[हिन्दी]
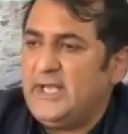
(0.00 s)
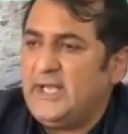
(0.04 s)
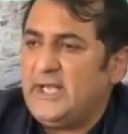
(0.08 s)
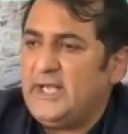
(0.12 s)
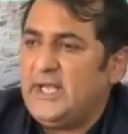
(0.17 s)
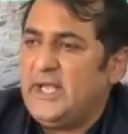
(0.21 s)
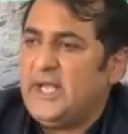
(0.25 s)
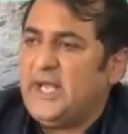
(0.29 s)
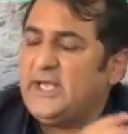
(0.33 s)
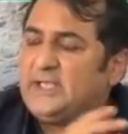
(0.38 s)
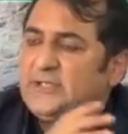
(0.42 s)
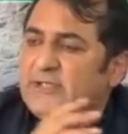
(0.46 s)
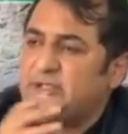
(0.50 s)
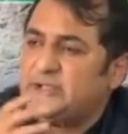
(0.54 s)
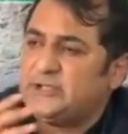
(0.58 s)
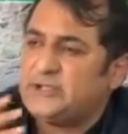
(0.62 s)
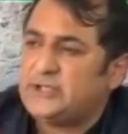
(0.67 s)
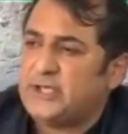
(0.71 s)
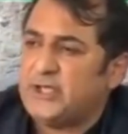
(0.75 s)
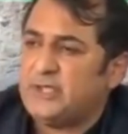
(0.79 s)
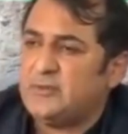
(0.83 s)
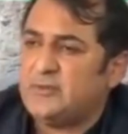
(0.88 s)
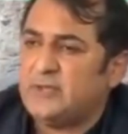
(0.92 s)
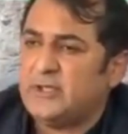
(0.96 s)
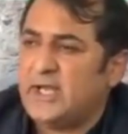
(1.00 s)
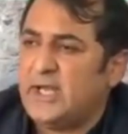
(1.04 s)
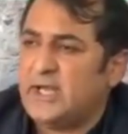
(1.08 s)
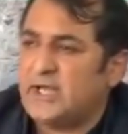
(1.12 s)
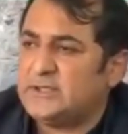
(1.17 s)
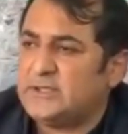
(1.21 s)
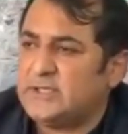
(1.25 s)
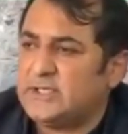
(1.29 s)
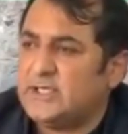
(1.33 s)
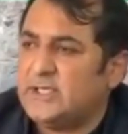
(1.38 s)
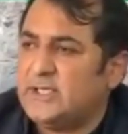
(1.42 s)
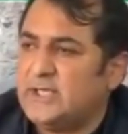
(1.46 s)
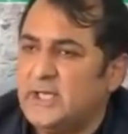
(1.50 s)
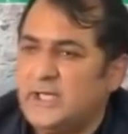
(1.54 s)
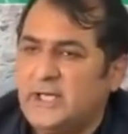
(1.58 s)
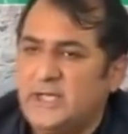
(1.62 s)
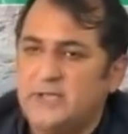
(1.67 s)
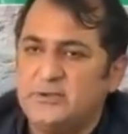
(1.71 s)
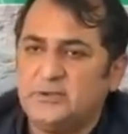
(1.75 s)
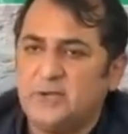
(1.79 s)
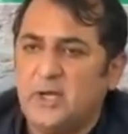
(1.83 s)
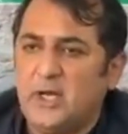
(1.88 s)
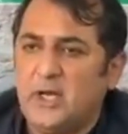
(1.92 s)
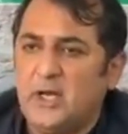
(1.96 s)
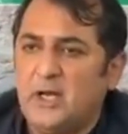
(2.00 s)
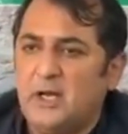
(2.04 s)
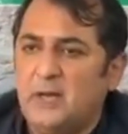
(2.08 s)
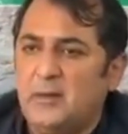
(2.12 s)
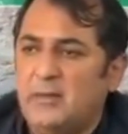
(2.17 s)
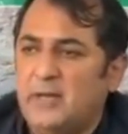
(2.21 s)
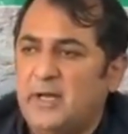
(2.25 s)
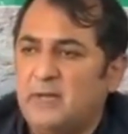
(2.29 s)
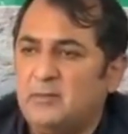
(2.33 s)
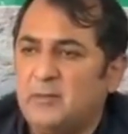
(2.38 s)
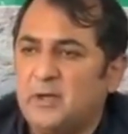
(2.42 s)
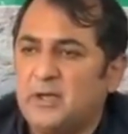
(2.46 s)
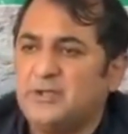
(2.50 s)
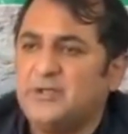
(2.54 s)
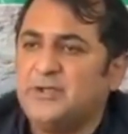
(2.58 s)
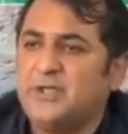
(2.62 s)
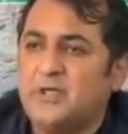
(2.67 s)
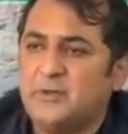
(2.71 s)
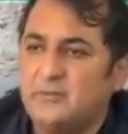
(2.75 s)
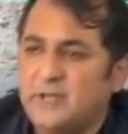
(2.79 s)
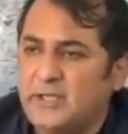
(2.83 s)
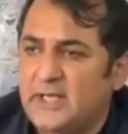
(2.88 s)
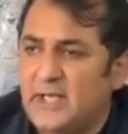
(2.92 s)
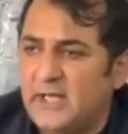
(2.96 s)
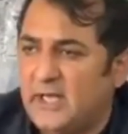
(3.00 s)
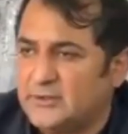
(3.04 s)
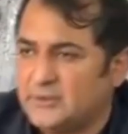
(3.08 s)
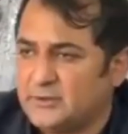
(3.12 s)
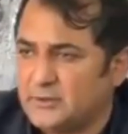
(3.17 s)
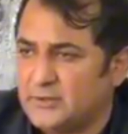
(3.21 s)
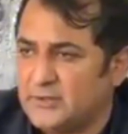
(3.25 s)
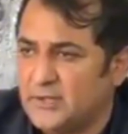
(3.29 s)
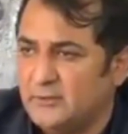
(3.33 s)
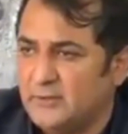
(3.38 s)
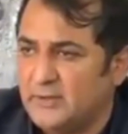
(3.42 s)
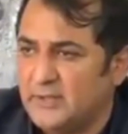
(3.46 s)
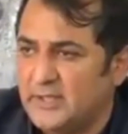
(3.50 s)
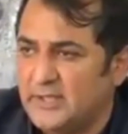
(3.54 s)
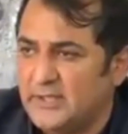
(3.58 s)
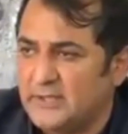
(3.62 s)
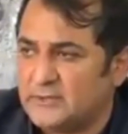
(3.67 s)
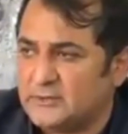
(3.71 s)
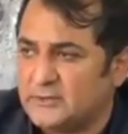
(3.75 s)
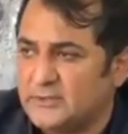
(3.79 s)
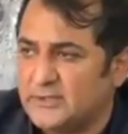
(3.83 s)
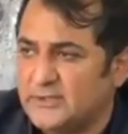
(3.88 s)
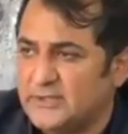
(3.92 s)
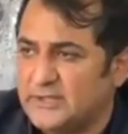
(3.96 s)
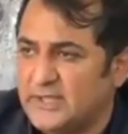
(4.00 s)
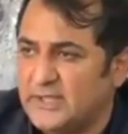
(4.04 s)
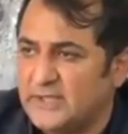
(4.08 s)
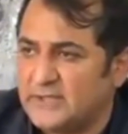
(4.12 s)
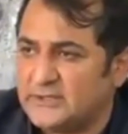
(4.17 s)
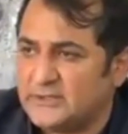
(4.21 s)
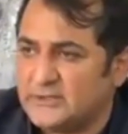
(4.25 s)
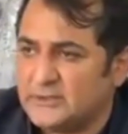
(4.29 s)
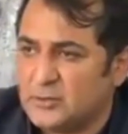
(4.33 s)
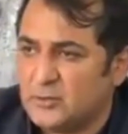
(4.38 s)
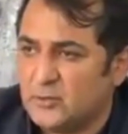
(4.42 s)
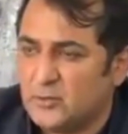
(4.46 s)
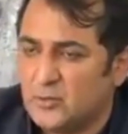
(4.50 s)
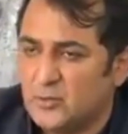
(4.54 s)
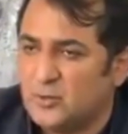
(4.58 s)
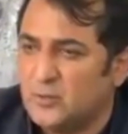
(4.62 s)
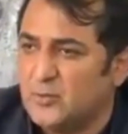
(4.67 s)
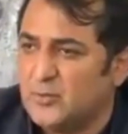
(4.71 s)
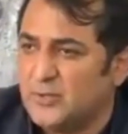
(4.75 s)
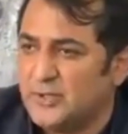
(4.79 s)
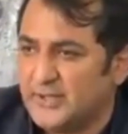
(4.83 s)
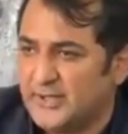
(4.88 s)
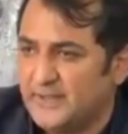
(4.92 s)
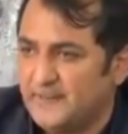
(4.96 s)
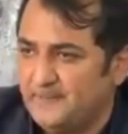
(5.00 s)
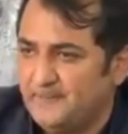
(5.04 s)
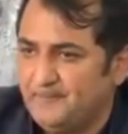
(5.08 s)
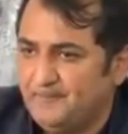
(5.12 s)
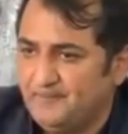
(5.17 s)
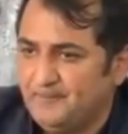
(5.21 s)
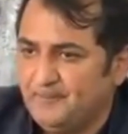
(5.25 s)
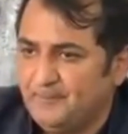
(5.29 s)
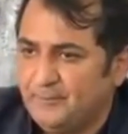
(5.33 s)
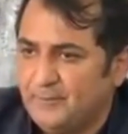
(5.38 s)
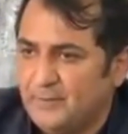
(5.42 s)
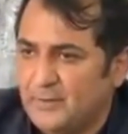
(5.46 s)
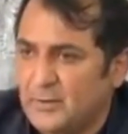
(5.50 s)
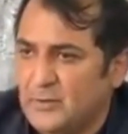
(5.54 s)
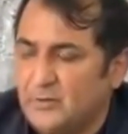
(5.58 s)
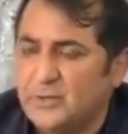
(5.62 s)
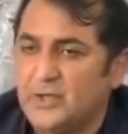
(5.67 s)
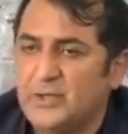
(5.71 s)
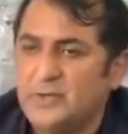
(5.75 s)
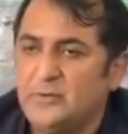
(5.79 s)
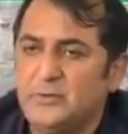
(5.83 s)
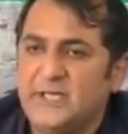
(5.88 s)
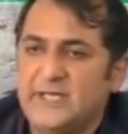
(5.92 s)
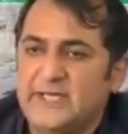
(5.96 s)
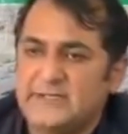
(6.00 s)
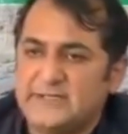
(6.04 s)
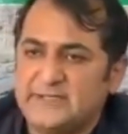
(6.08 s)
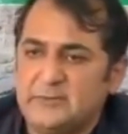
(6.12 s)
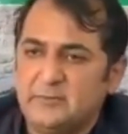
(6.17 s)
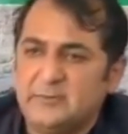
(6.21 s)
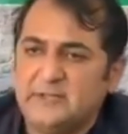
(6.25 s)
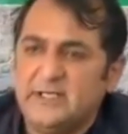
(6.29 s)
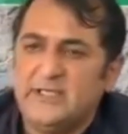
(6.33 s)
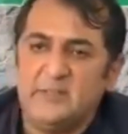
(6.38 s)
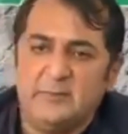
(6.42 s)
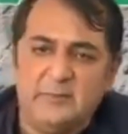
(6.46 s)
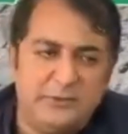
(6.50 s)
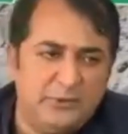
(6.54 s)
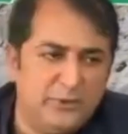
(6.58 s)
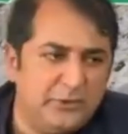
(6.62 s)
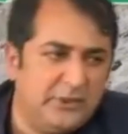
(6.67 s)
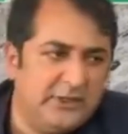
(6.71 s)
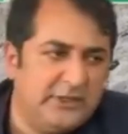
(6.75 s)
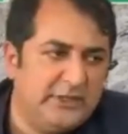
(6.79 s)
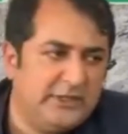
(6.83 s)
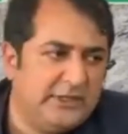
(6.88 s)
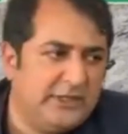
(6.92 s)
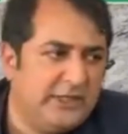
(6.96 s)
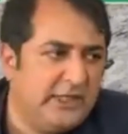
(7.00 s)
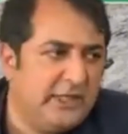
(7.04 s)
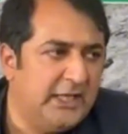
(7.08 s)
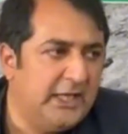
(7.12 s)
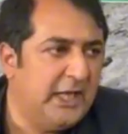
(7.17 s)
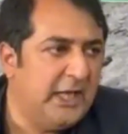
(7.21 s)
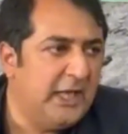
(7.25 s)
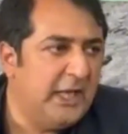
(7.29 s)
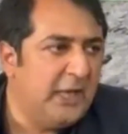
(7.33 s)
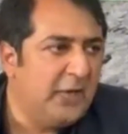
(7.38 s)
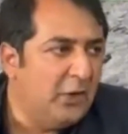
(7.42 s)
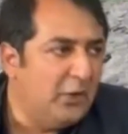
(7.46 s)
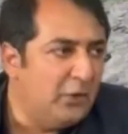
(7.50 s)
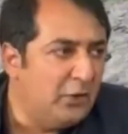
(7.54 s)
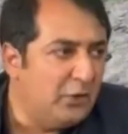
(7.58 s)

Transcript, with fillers: ये शर्म का एक टीका है जो हमारे मुकद्दर में ये आ चुके हैं ये इस वक्त की जो हुकूमत है क्योंकि इन्होंने असम्बली की भी तोहन की